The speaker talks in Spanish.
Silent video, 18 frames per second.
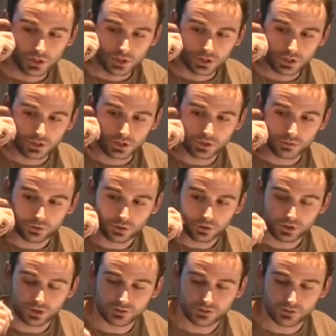Y
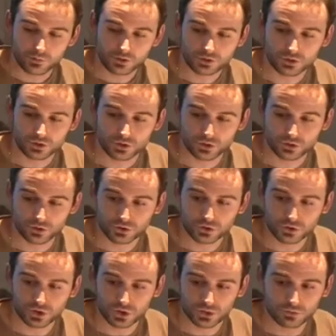bueno, lo que hacemos
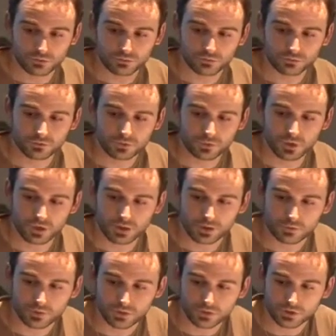nosotros, que
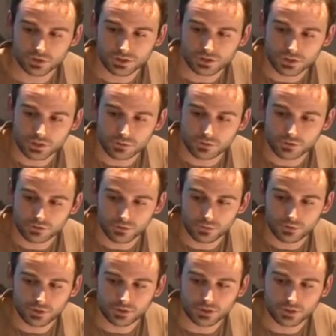cualquier persona es libre de
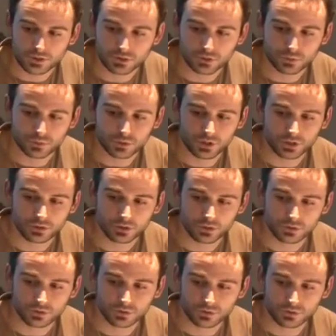plantear su
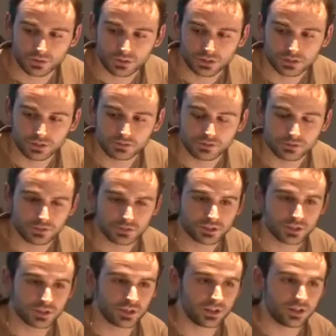proyecto con las
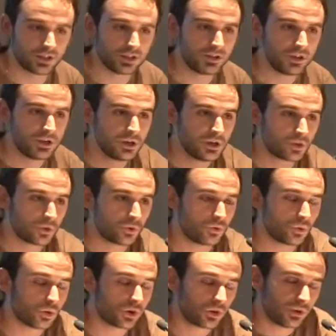licencias que quiere,
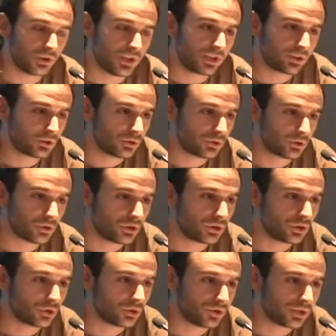con, un contacto, con
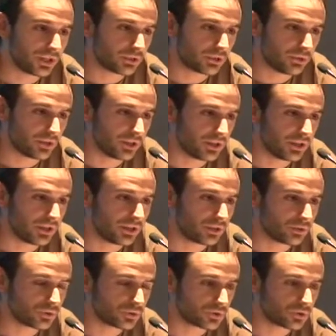el contacto que
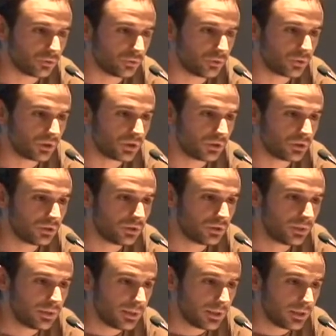quiere con su público.
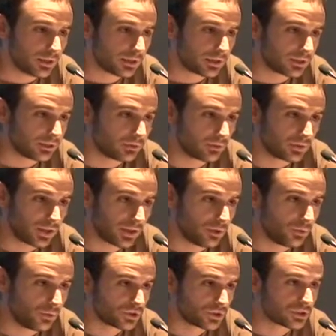
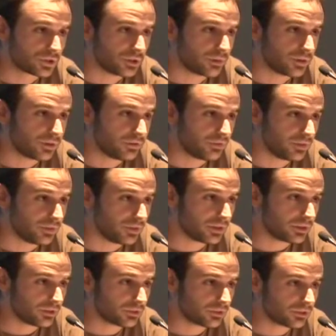Cada es libre de
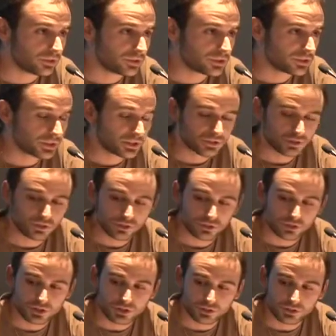decidir estas
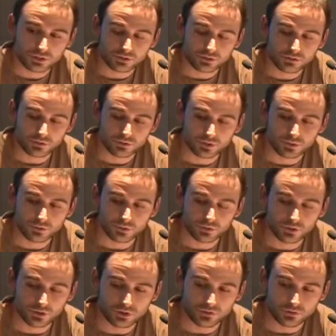cosas y entonces
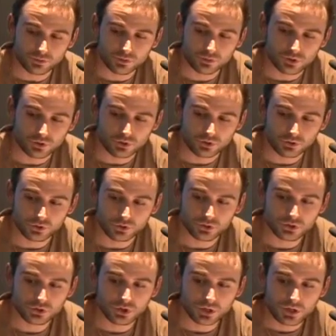bueno, lo que hacemos
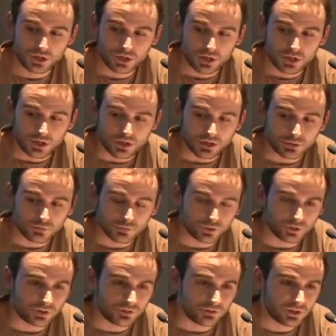nosotros es
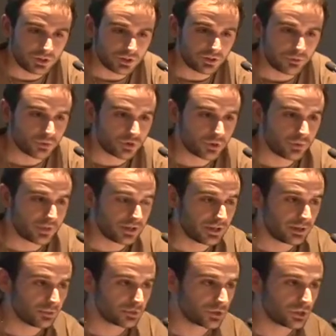potenciar de alguna
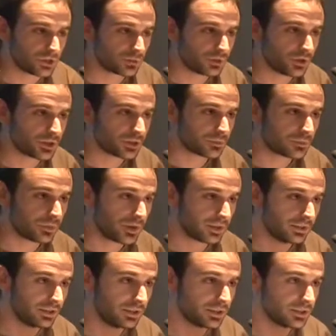manera pues, las buenas
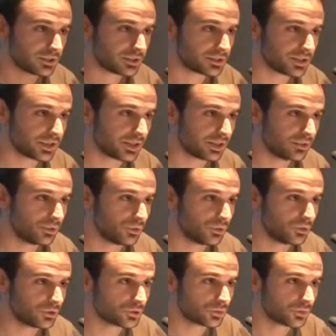prácticas, destacando
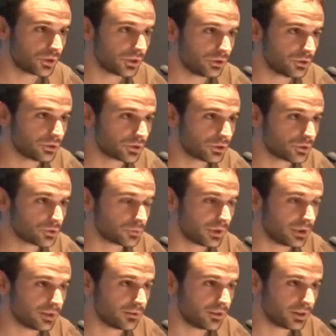algunos proyectos que nos
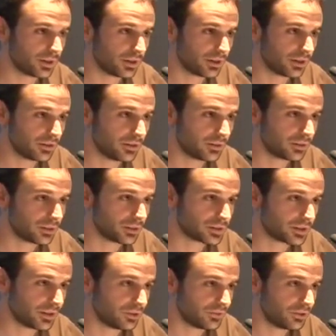parecen que
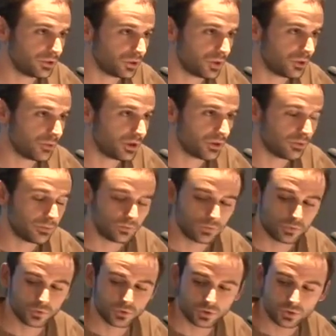están haciendo un buen
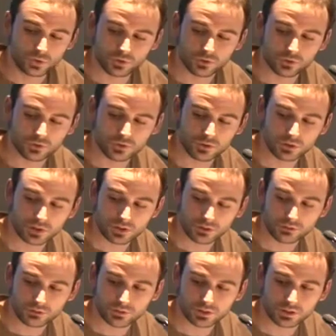uso del
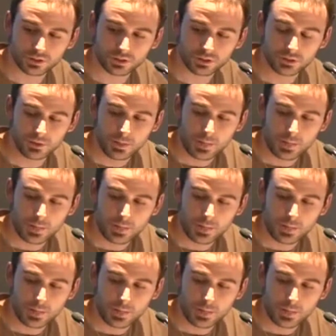crowdfunding